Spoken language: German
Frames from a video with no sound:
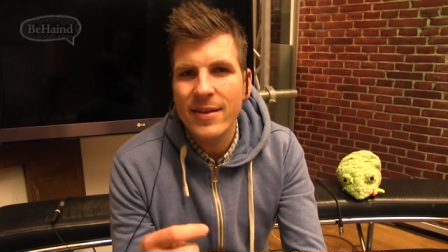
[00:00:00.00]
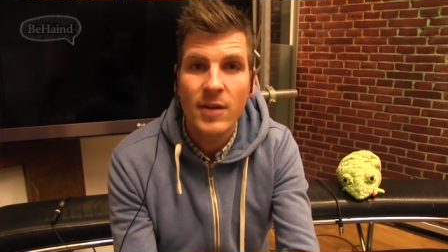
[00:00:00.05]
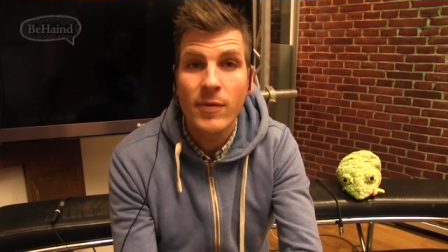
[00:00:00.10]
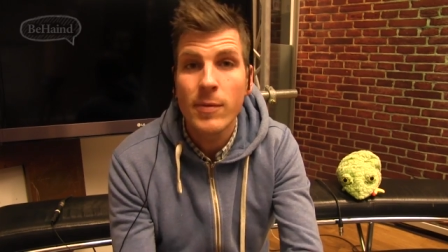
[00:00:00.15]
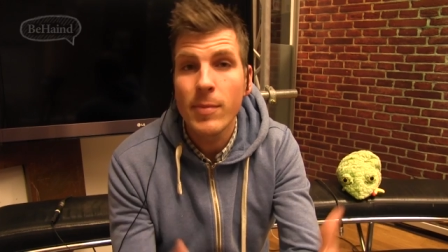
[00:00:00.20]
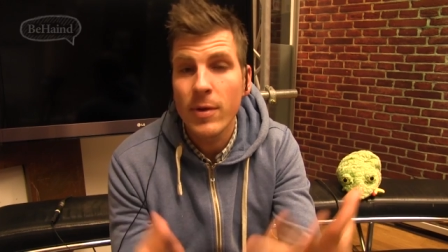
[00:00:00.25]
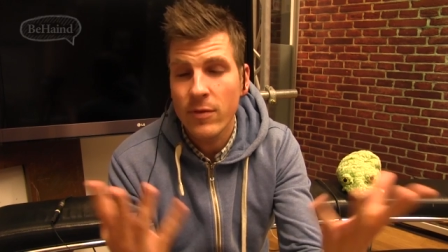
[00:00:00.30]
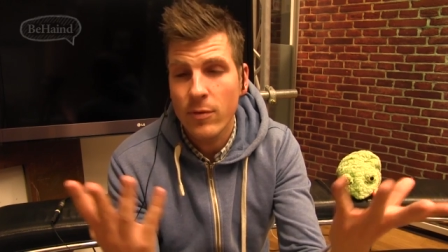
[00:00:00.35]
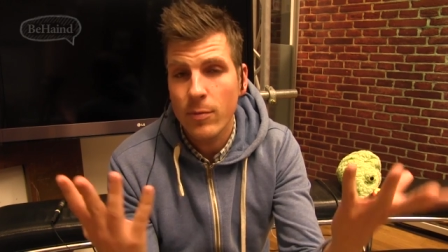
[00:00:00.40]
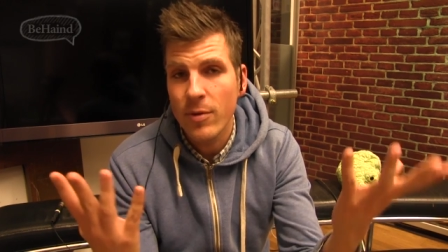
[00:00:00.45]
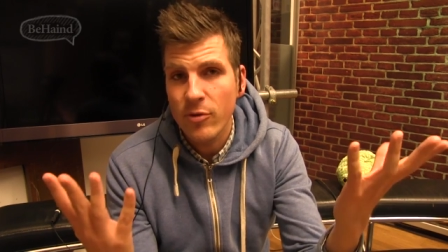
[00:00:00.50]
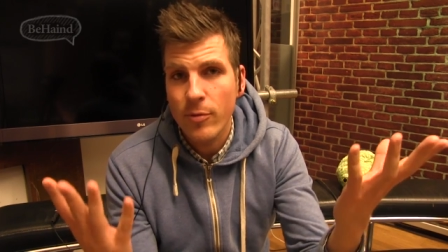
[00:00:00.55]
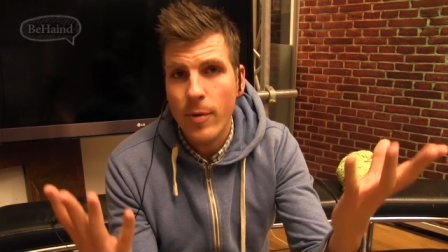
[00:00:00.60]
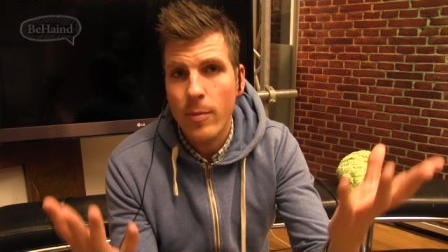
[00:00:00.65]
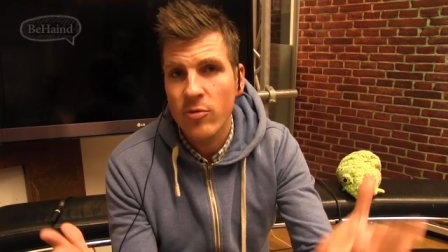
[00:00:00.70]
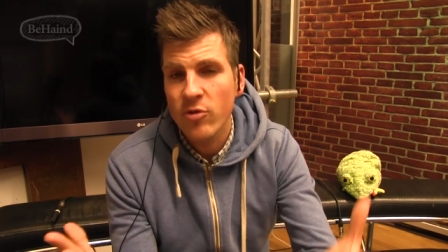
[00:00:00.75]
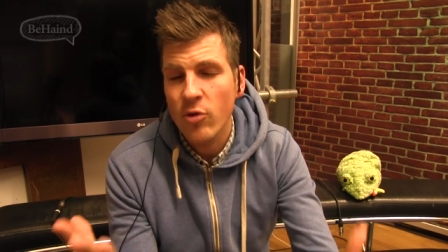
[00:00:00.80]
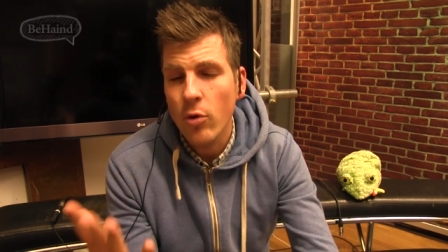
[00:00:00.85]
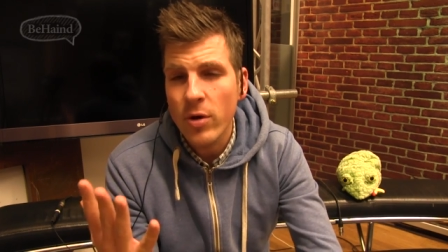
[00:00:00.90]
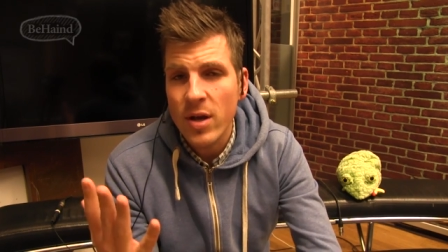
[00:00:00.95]
Denn wie man zum Beispiel
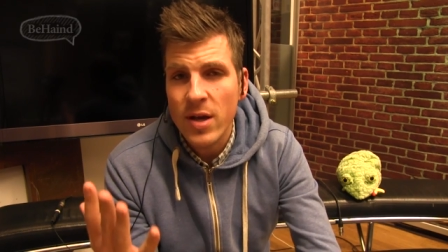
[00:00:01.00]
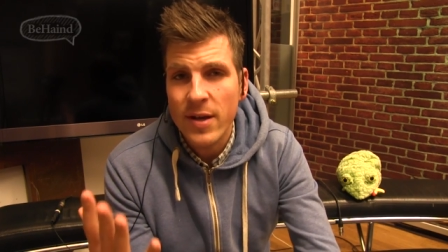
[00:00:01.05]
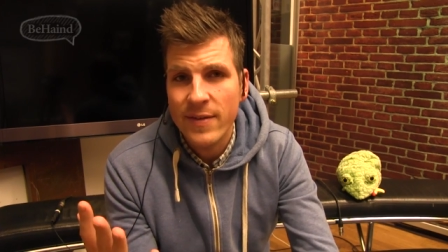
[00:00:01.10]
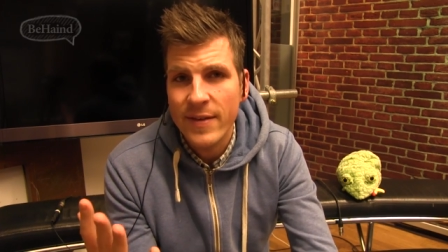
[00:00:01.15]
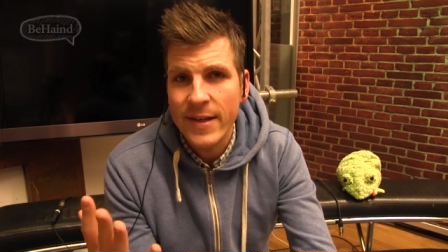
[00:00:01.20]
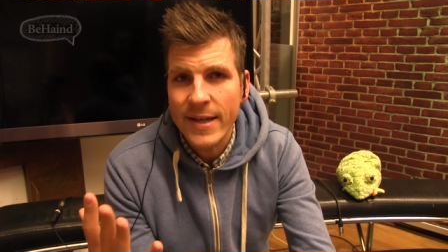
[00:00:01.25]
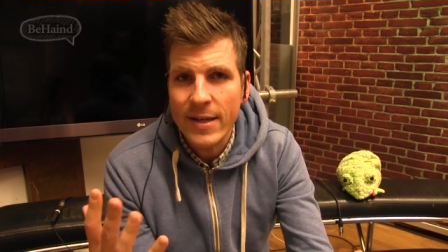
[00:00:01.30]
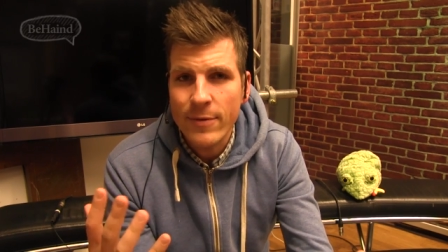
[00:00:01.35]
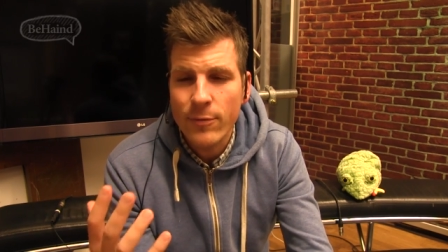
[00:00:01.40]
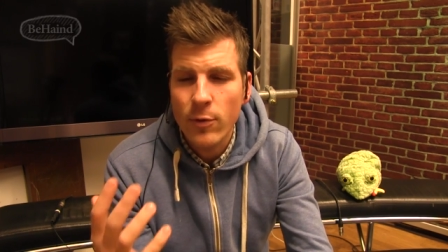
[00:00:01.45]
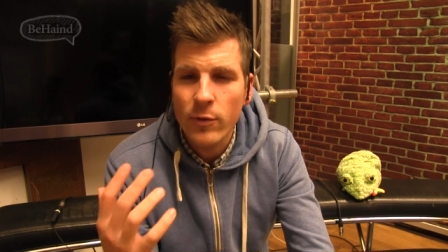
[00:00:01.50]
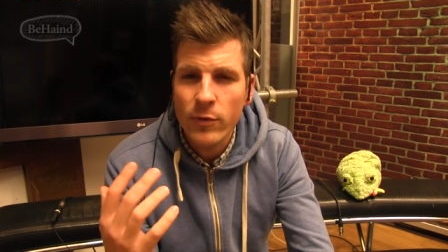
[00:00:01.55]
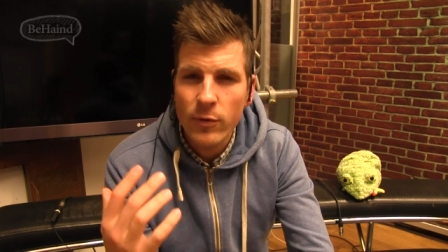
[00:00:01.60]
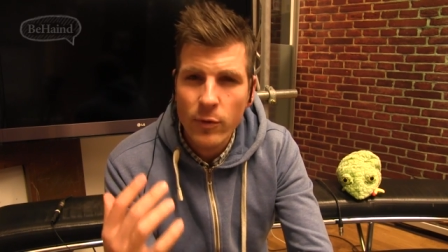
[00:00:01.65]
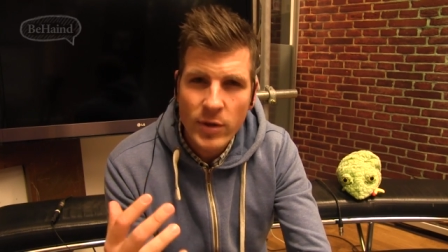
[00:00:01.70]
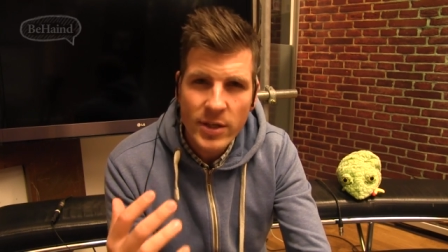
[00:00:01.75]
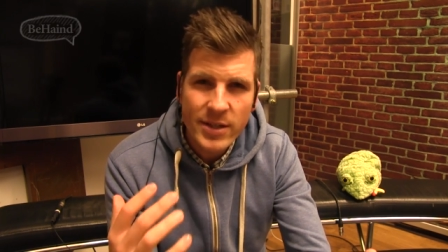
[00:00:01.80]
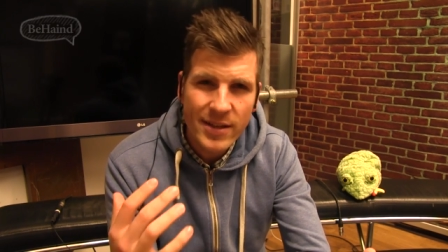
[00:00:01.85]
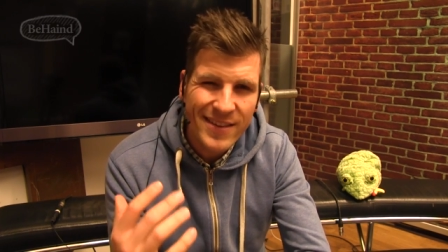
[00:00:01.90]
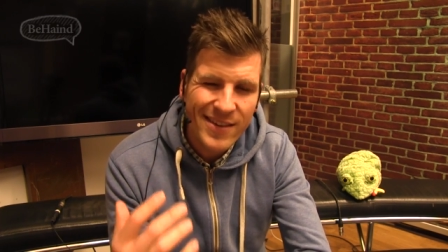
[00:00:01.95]
im Joker gesehen hat,
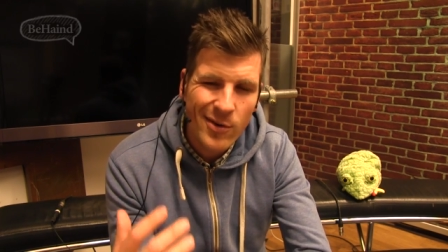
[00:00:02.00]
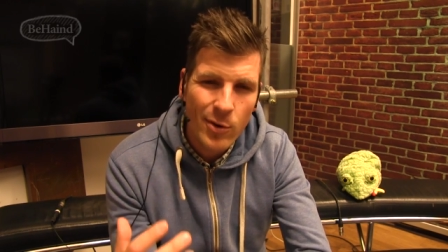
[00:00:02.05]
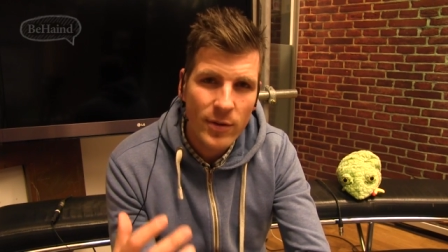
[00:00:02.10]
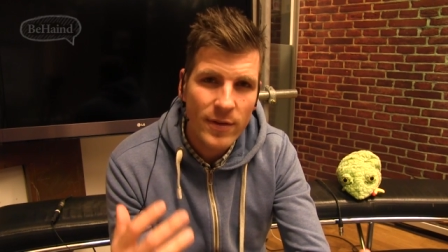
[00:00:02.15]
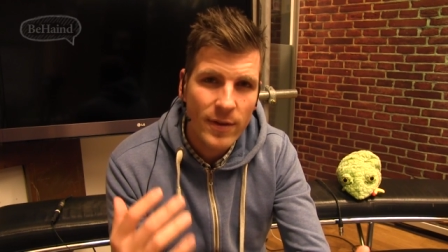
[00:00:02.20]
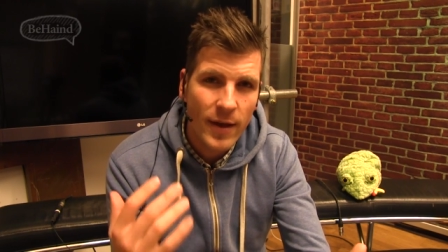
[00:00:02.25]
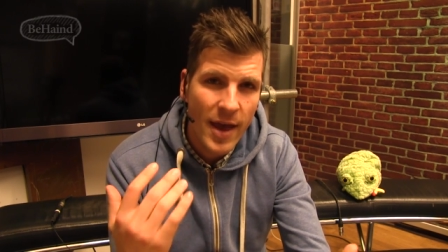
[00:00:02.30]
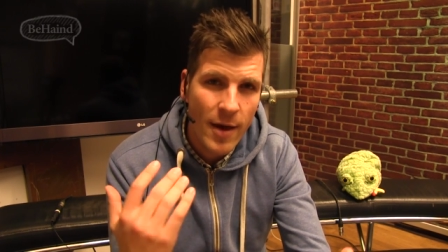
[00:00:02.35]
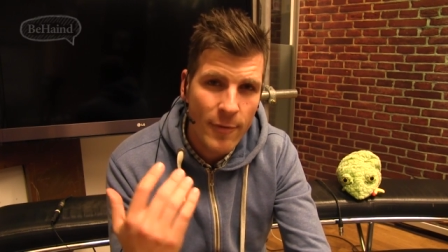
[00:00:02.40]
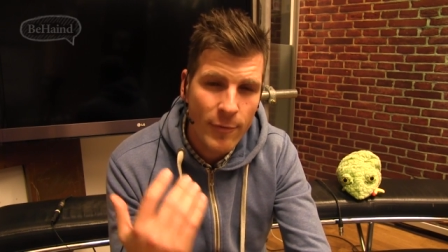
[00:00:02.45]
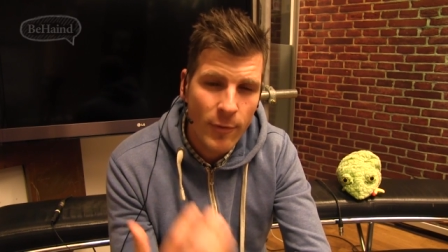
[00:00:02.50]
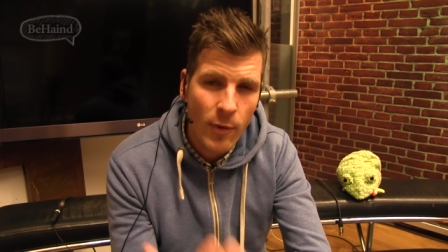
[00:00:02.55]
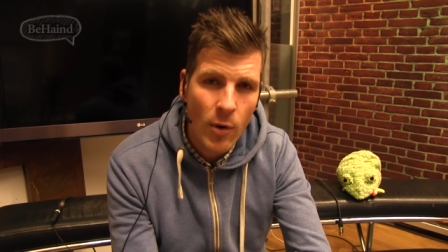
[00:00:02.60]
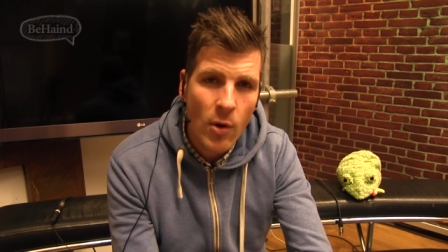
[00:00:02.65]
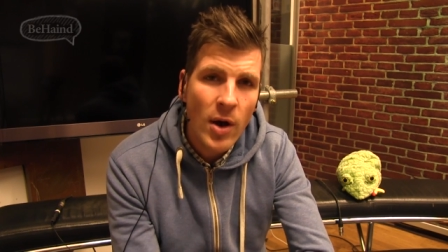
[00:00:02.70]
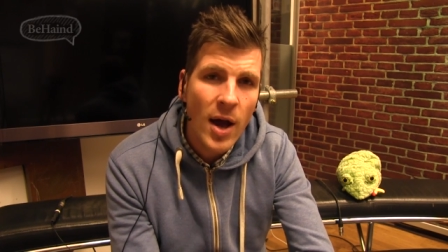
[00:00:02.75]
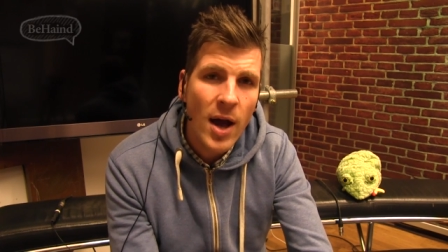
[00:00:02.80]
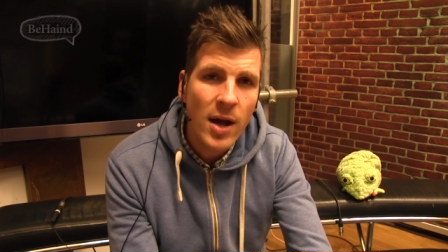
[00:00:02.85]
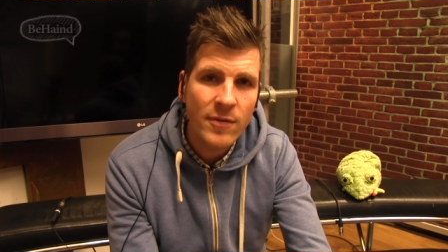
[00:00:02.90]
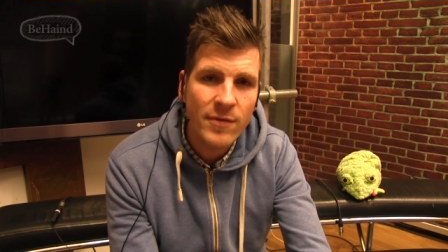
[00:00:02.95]
funktioniert das ja auch
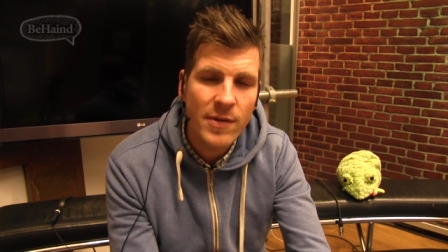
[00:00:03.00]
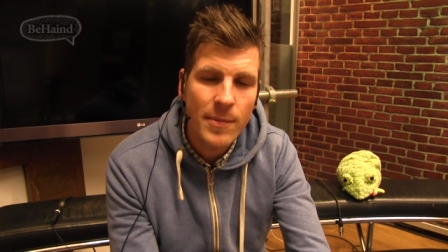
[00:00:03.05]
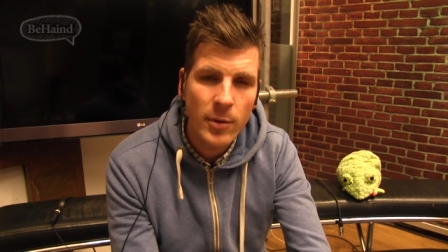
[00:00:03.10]
hervorragend,